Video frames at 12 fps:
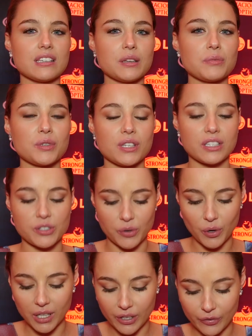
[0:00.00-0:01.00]
A minha
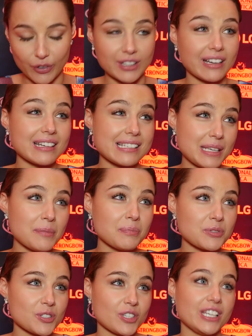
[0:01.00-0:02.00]
escolha foi estar
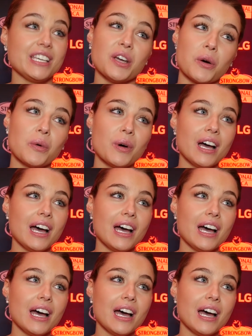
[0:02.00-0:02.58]
simples e eu